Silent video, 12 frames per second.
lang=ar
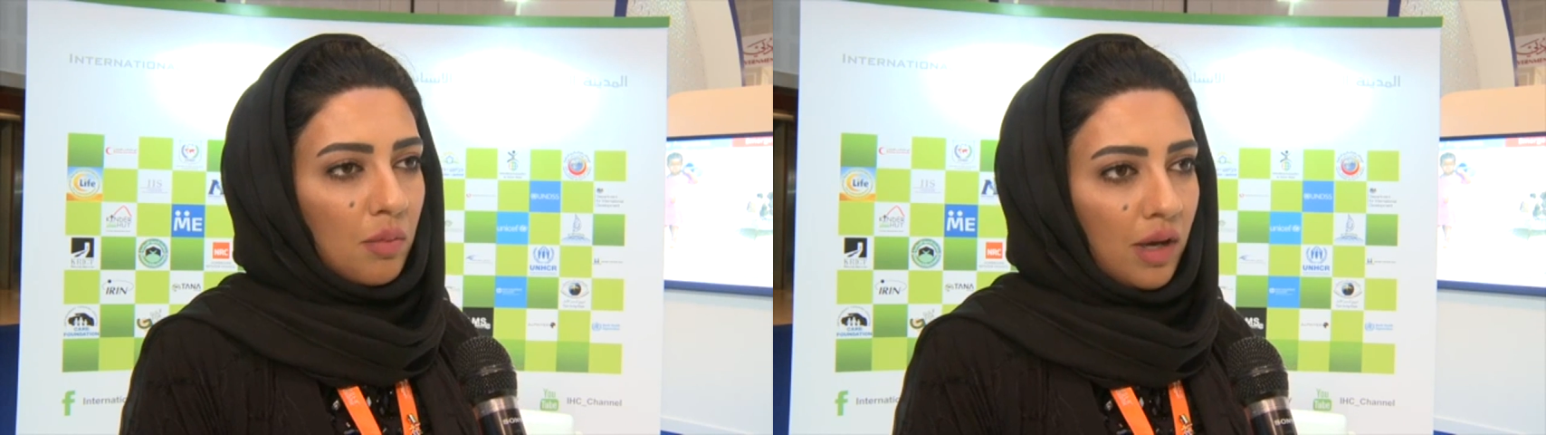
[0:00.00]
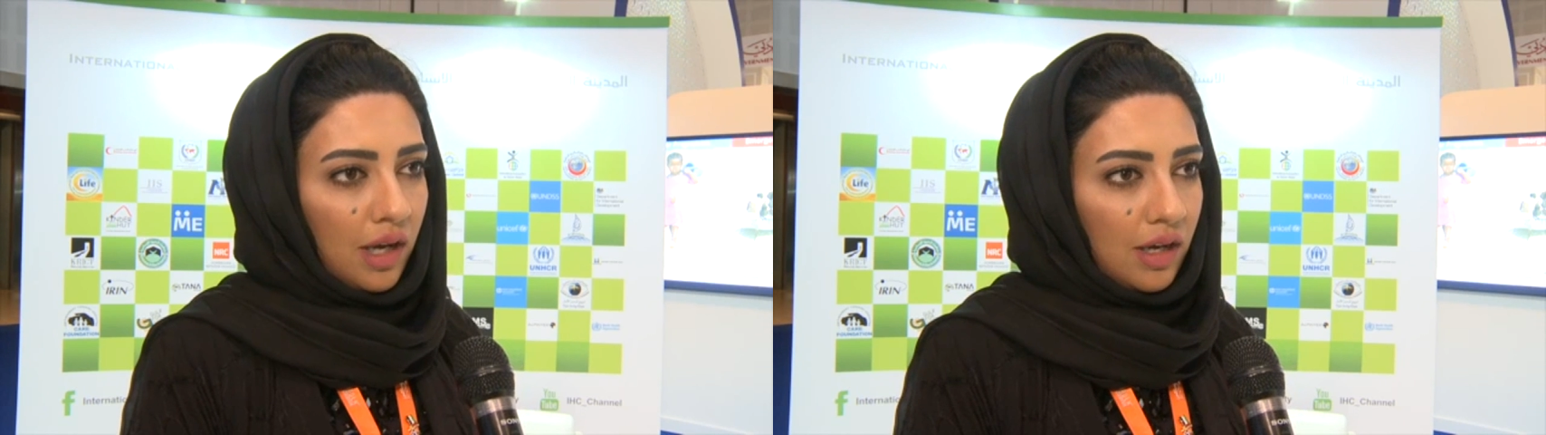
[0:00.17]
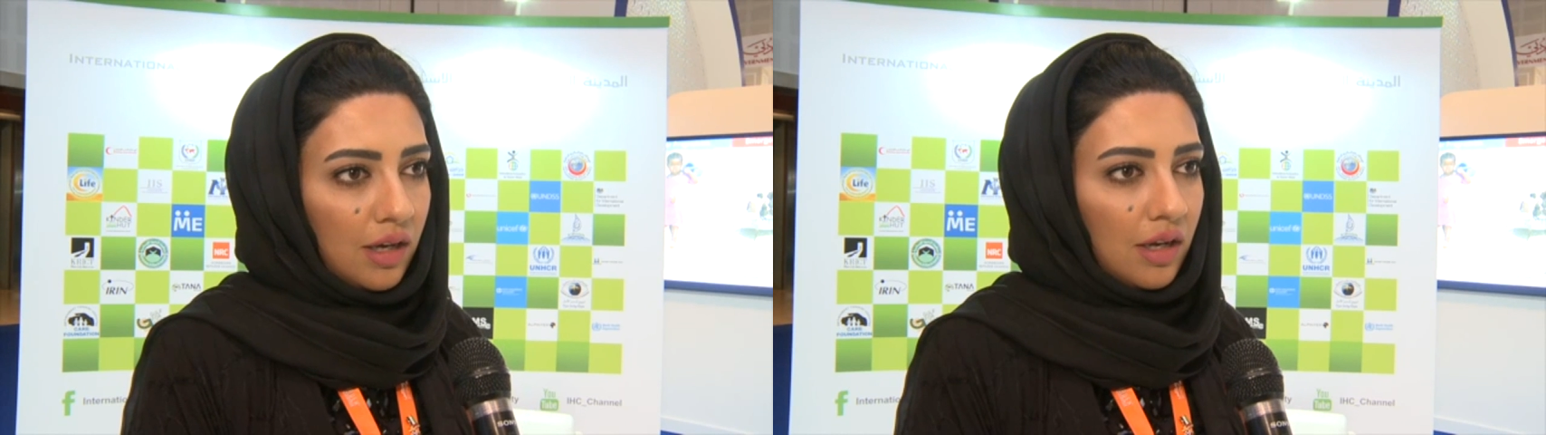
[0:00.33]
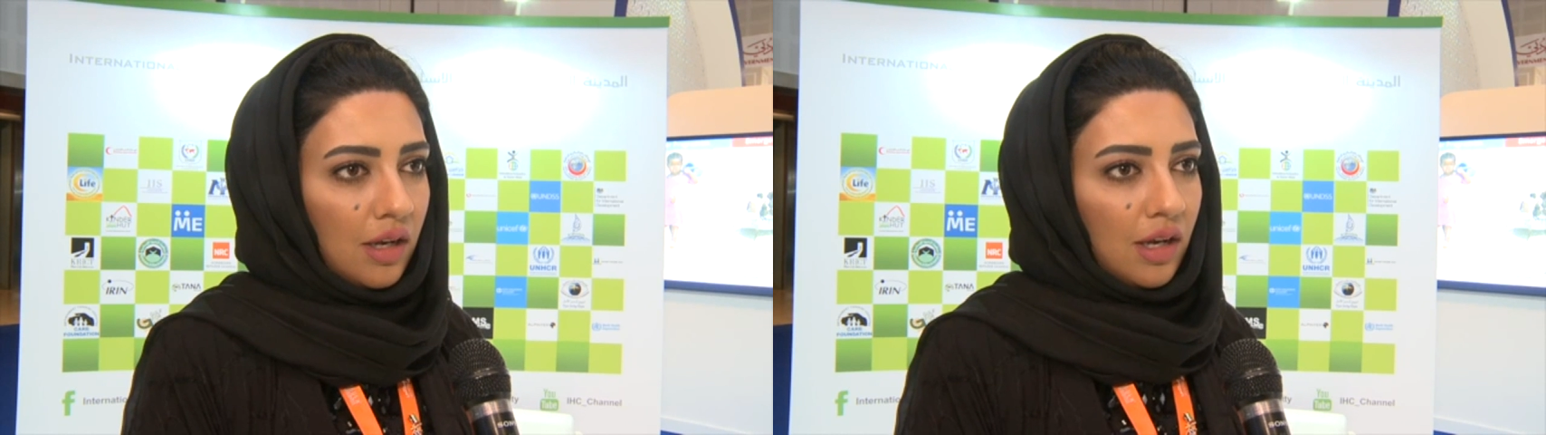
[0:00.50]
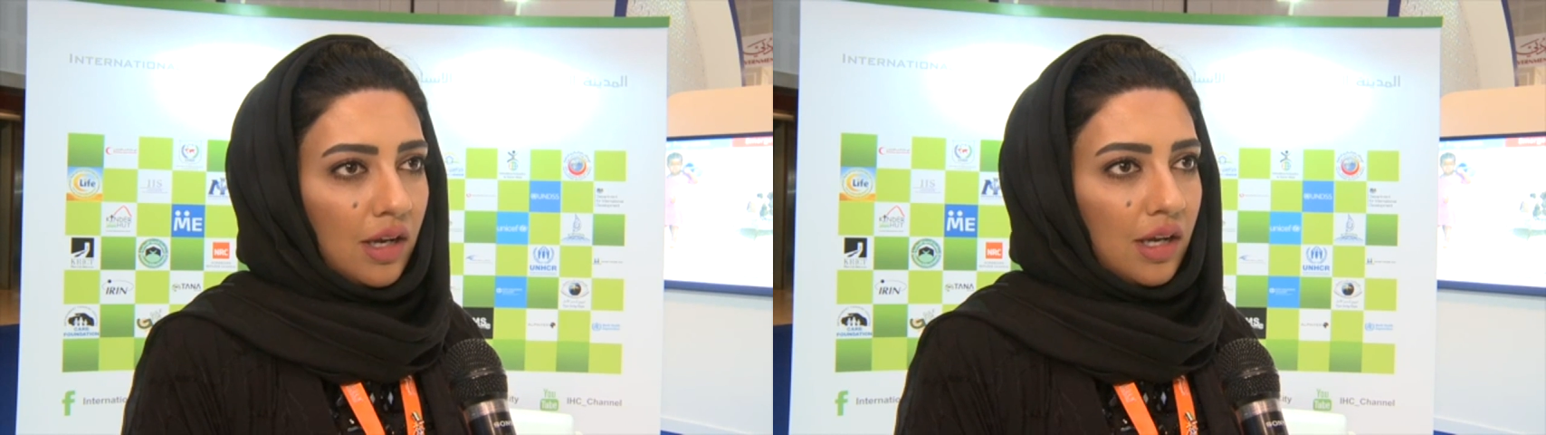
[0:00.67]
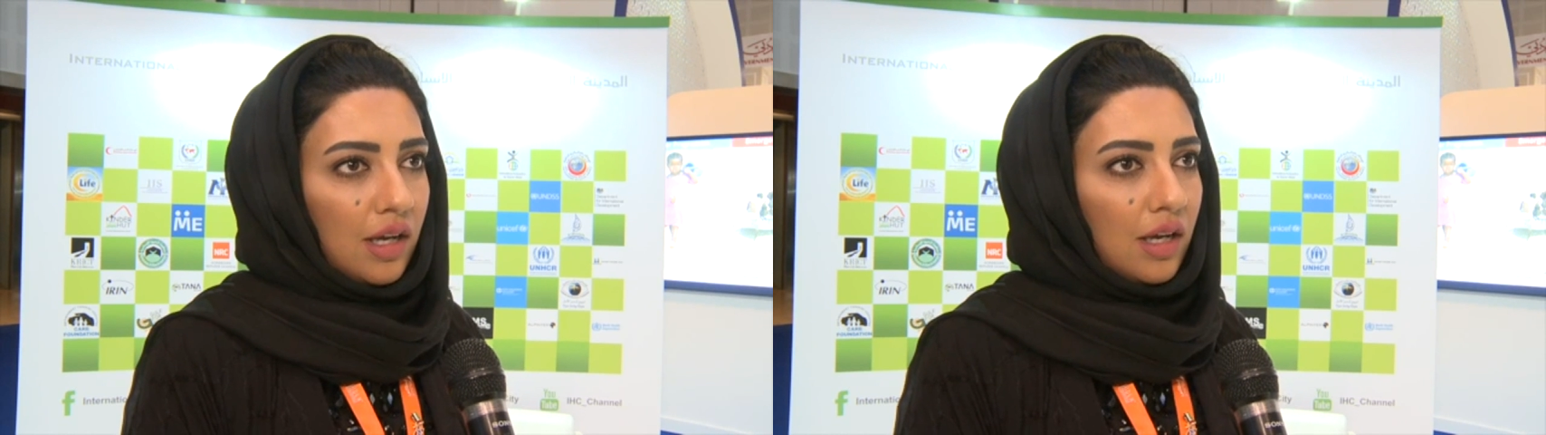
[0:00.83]
مع
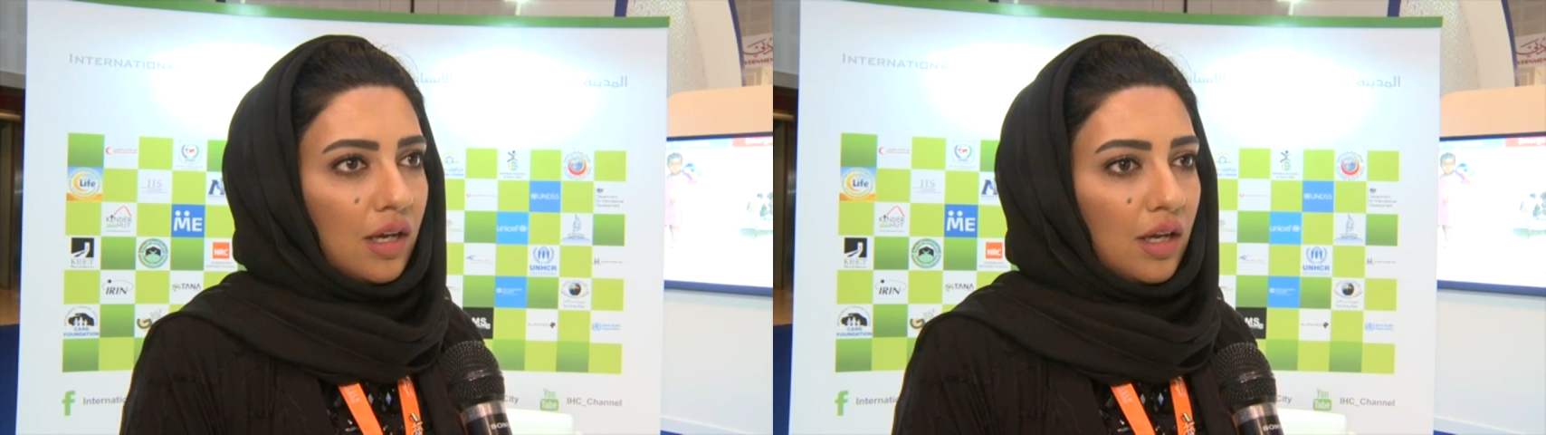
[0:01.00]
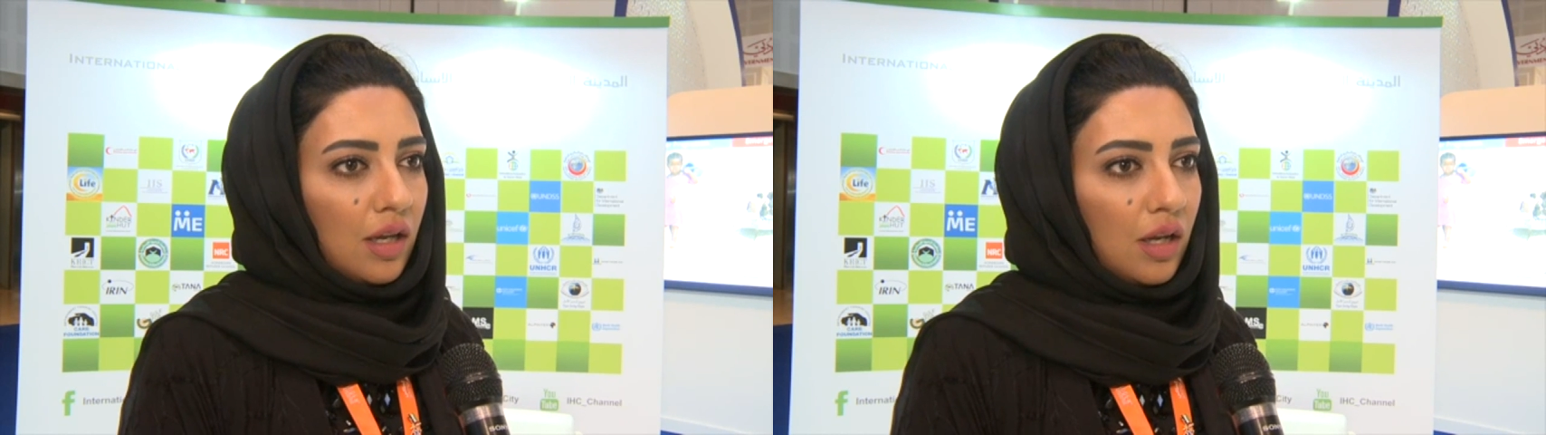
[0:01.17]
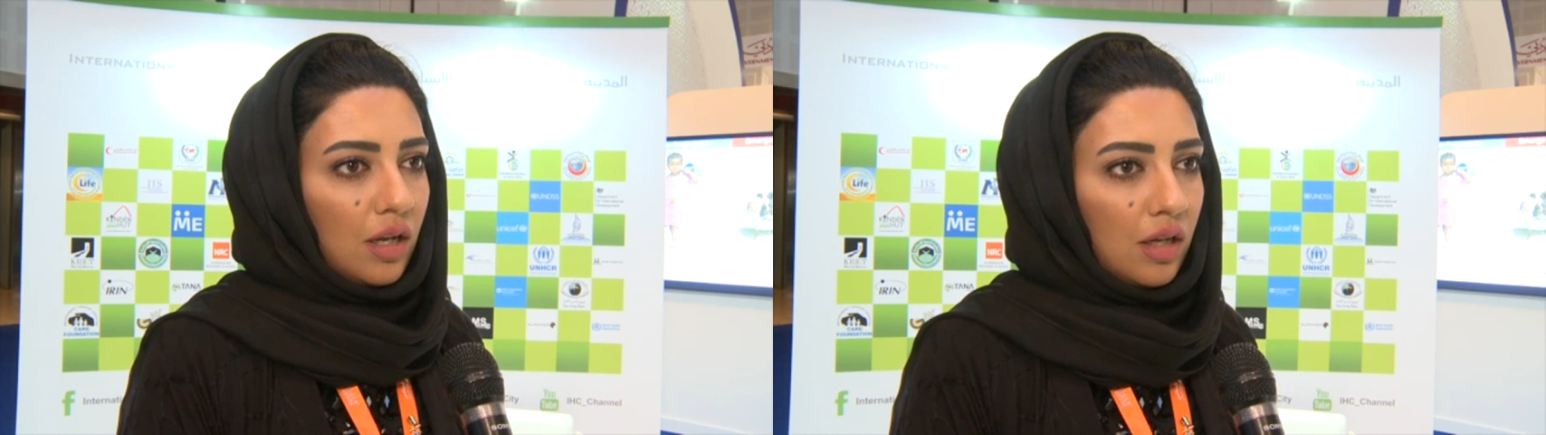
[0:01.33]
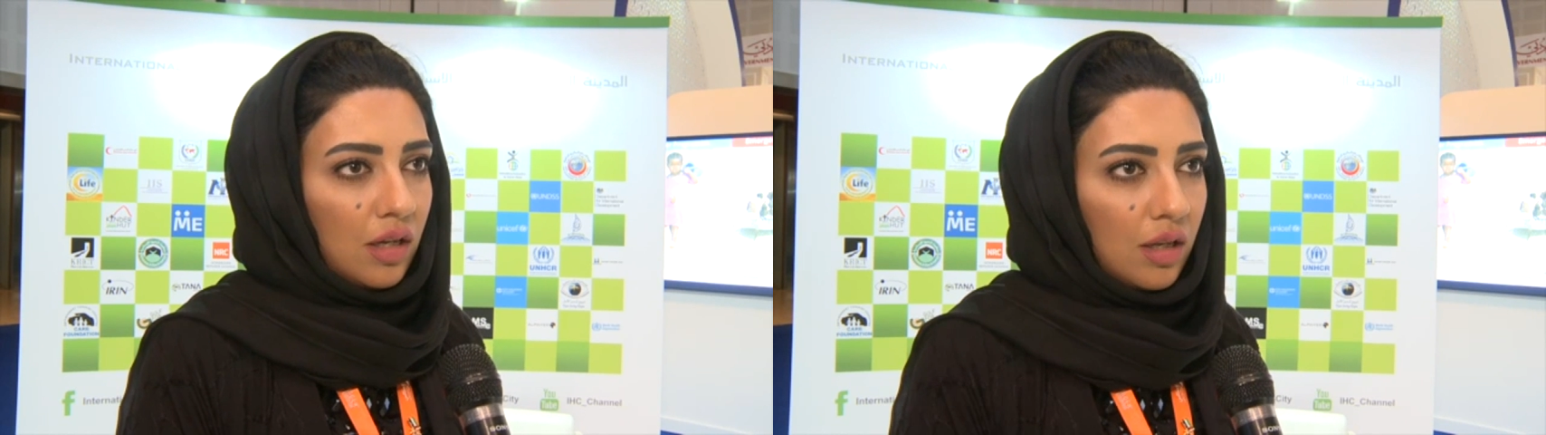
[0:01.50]
آه،